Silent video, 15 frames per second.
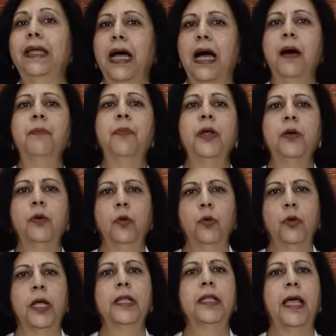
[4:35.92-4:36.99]
यहाँ पर
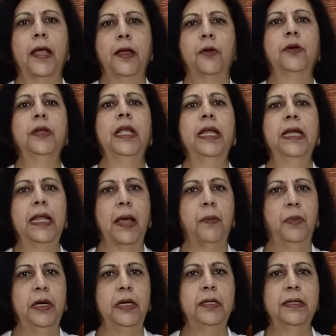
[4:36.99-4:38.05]
ग्लूटाथायोन की
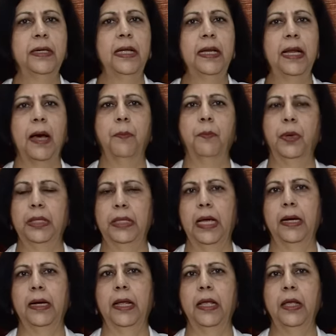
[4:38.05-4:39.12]
टैबलेट्स के नाम
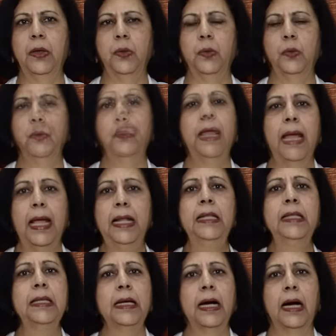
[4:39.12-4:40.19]
बता रही हूँ
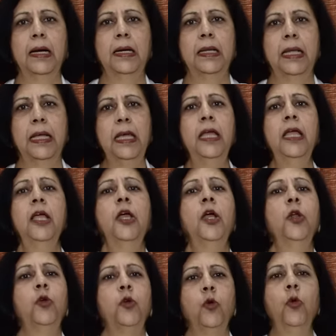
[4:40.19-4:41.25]
हेल्थ कार्ड की
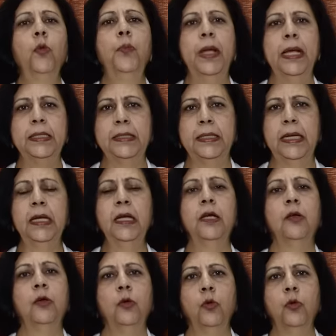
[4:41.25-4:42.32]
ट्रू बेसिक
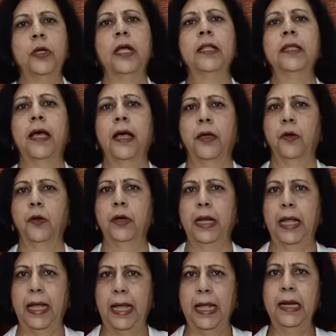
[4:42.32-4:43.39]

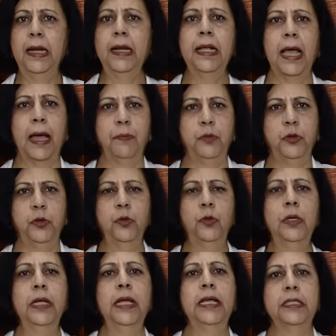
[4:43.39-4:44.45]
ग्लूटाथायोन एल
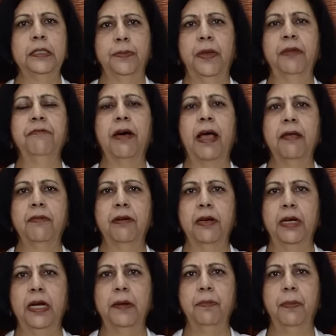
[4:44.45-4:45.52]
कैप्सूल इसमें
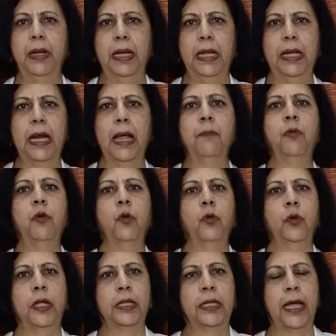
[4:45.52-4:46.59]
500 मिलीग्राम
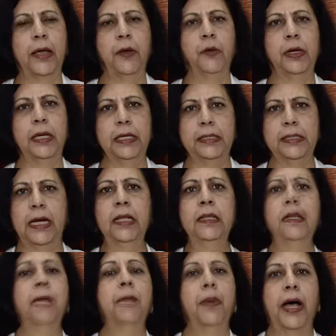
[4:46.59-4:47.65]
ग्लूटाथायोन के
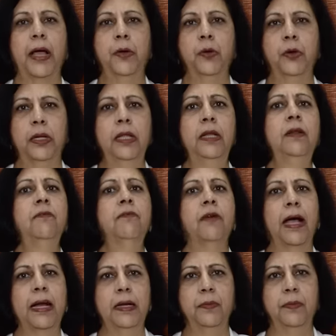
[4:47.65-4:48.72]
साथ बायोटिन
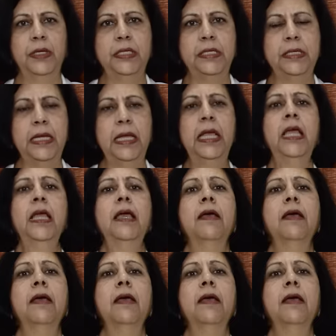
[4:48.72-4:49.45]
वाइटामिन सी